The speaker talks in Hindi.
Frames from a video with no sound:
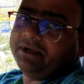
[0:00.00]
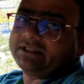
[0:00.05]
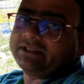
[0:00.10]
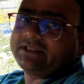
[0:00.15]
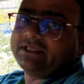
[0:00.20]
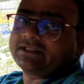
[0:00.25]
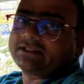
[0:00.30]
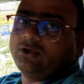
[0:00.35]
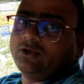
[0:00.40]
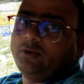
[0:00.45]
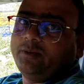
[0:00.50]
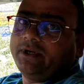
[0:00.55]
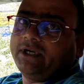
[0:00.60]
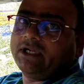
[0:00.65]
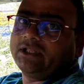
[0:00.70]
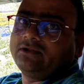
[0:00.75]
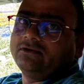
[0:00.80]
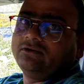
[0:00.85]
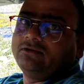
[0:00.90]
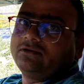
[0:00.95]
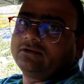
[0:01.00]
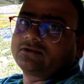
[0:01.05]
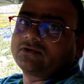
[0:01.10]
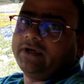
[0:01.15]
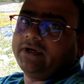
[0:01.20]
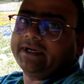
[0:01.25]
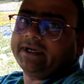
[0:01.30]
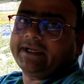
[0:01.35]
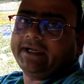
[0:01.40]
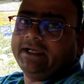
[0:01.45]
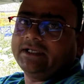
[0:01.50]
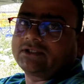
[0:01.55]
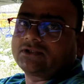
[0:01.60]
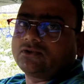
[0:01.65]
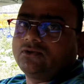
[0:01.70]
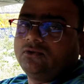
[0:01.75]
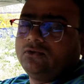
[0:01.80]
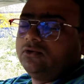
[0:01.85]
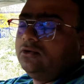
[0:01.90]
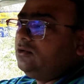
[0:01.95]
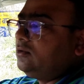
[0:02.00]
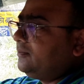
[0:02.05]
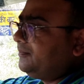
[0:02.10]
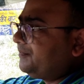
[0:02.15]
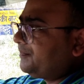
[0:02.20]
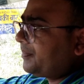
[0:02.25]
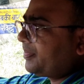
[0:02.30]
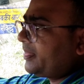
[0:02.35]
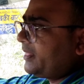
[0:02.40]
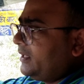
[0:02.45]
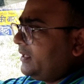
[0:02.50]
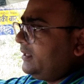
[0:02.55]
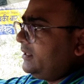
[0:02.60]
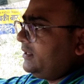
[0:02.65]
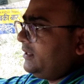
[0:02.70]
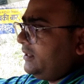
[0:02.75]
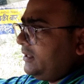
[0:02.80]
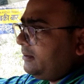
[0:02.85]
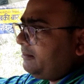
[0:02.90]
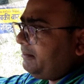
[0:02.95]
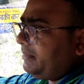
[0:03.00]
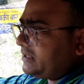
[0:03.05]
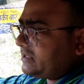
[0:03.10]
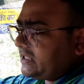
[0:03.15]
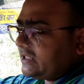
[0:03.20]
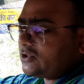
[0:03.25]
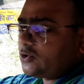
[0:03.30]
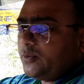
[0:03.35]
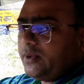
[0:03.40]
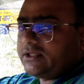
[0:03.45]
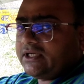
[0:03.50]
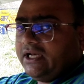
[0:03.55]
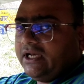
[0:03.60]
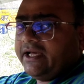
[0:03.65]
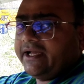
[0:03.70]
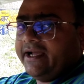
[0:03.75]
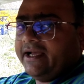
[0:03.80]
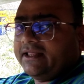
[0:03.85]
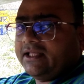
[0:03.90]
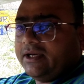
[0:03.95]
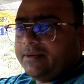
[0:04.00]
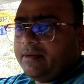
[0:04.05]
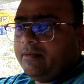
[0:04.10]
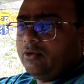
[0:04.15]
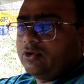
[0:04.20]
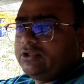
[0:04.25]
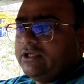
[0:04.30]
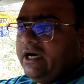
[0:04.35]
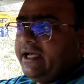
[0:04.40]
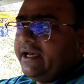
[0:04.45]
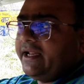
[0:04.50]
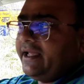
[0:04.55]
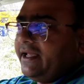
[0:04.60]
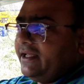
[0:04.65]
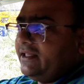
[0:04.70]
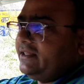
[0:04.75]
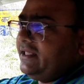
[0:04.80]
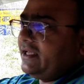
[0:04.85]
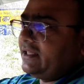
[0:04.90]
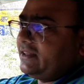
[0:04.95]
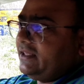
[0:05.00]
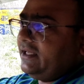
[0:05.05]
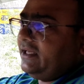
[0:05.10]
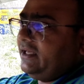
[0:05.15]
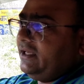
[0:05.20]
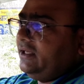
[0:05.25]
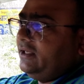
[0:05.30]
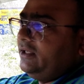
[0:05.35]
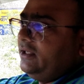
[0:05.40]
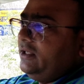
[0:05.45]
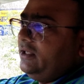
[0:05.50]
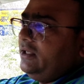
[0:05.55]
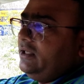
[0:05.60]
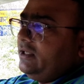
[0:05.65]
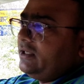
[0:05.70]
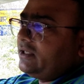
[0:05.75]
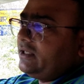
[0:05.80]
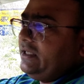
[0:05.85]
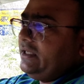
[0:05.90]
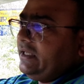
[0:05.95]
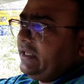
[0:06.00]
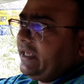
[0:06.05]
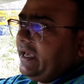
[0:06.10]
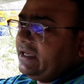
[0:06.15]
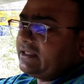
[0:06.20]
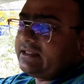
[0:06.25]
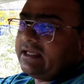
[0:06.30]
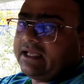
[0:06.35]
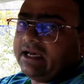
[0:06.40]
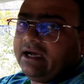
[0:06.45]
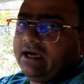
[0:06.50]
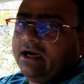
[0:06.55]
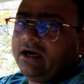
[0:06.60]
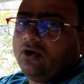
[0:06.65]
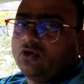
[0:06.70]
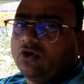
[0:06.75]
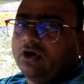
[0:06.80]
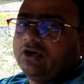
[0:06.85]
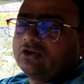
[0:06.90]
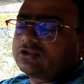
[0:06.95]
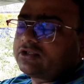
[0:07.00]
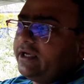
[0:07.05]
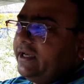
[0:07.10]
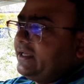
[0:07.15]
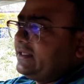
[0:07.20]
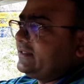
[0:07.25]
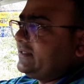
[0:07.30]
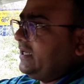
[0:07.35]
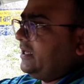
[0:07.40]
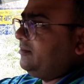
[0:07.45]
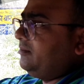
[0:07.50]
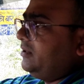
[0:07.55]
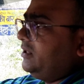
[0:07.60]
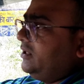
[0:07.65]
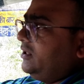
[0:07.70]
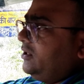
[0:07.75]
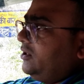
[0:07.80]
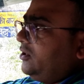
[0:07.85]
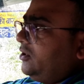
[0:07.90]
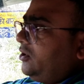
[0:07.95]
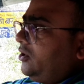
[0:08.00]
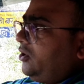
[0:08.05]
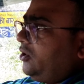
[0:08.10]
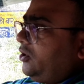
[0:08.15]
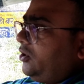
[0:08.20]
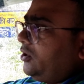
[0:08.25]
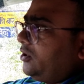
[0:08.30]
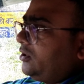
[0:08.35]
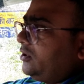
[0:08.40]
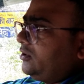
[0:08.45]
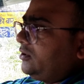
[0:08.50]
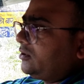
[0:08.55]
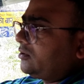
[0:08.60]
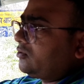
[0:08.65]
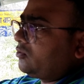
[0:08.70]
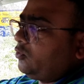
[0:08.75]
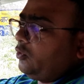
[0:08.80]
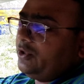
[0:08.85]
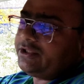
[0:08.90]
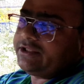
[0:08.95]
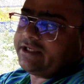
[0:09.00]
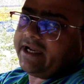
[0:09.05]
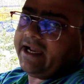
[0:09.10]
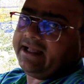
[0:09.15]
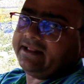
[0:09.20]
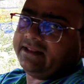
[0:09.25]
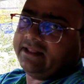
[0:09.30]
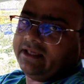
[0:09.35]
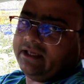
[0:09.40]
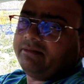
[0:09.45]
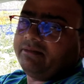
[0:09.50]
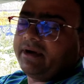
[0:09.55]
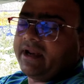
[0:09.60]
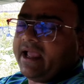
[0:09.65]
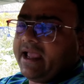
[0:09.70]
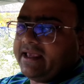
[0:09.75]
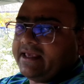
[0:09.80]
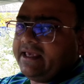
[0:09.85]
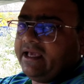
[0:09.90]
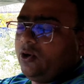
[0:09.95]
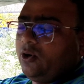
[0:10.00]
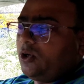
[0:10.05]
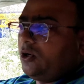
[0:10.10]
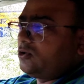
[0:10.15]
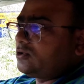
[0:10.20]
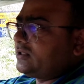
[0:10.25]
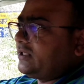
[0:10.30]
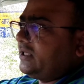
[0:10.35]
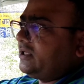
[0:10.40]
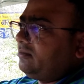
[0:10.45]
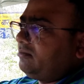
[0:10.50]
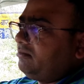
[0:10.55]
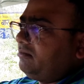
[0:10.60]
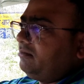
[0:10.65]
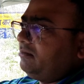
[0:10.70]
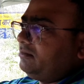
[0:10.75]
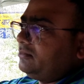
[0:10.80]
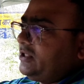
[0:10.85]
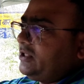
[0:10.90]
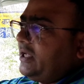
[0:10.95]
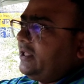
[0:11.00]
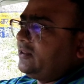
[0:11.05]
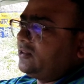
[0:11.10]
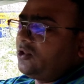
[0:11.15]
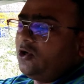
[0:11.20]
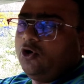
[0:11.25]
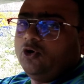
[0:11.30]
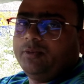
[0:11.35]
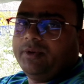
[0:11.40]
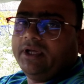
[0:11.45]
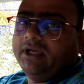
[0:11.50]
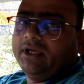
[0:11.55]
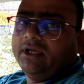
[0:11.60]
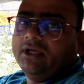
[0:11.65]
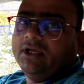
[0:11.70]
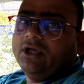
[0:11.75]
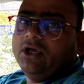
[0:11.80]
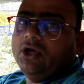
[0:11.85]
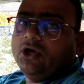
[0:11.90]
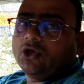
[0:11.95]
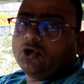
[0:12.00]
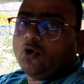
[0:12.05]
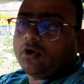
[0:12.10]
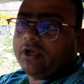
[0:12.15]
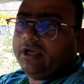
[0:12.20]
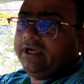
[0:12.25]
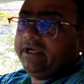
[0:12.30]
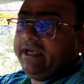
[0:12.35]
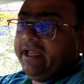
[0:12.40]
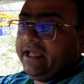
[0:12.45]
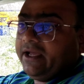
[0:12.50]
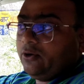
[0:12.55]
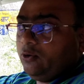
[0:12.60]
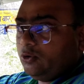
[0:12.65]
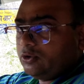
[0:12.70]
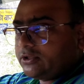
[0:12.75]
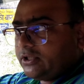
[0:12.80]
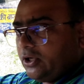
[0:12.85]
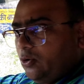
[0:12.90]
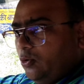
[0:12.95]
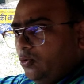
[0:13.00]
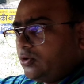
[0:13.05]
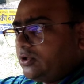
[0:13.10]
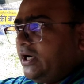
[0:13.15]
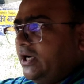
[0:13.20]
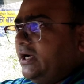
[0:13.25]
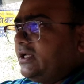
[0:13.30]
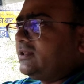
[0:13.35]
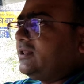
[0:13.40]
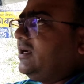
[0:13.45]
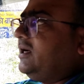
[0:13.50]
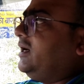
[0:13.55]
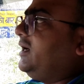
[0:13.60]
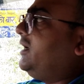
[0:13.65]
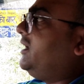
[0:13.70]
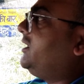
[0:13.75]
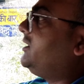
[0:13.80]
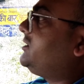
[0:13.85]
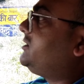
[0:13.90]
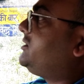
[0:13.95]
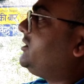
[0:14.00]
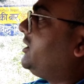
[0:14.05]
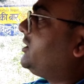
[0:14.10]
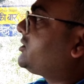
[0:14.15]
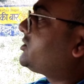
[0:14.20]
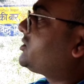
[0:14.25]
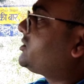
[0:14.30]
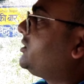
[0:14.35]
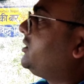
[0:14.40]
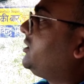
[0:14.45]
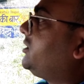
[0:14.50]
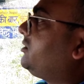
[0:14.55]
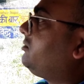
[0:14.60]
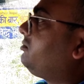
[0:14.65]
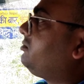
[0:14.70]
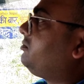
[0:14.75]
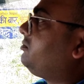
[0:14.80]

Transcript: 25 किलोमीटर दूर जोहर का स्कूल बच्चा सुबह चला गया था अभी हम लोग जा रहे हैं देखते हैं कि कैसा रहा होगा उसका एग्ज़ाम और कोई शिकायत नहीं है बढ़िया ही किया होगा उसने जानता हूँ मैं क्योंकि डेंगू से उठा था जस्ट